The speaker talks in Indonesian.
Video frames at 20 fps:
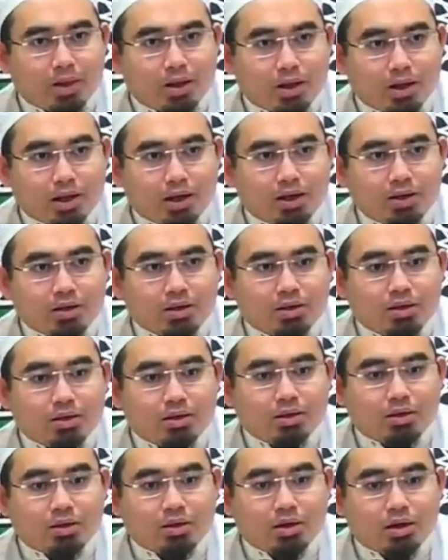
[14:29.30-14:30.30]
lah
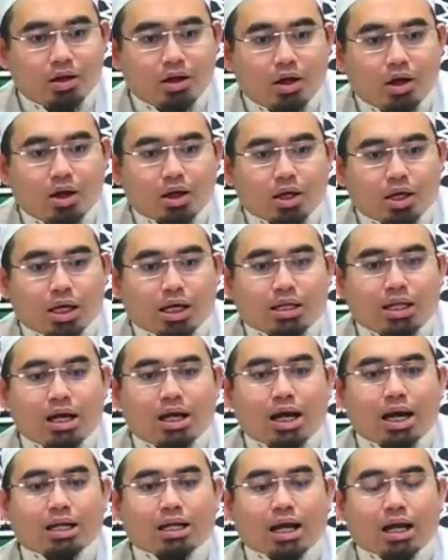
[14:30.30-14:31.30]
kita
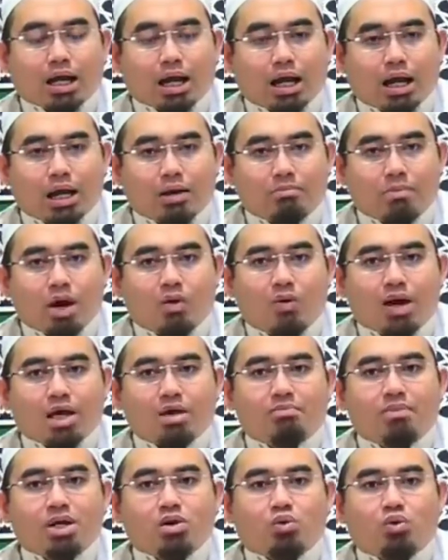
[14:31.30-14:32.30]
katakan bahwa
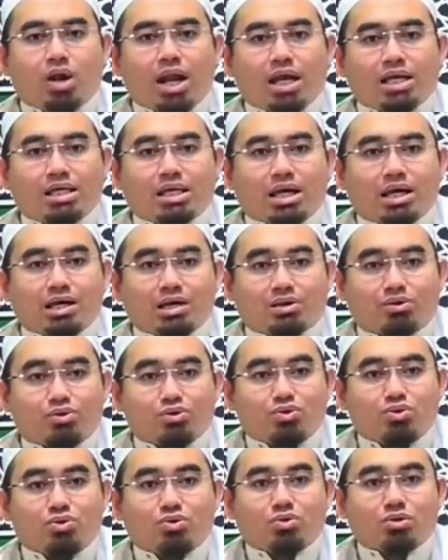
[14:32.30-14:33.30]
Ibn Ulayyah
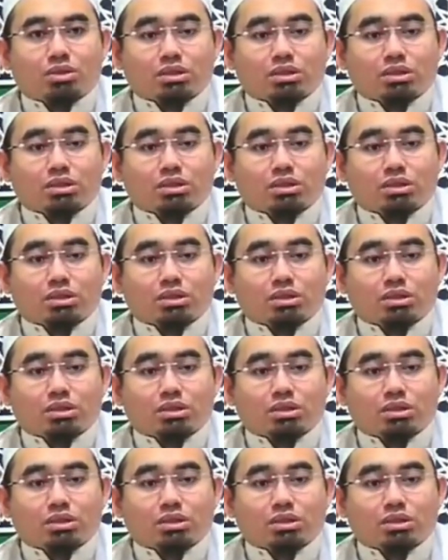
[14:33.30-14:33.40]
itu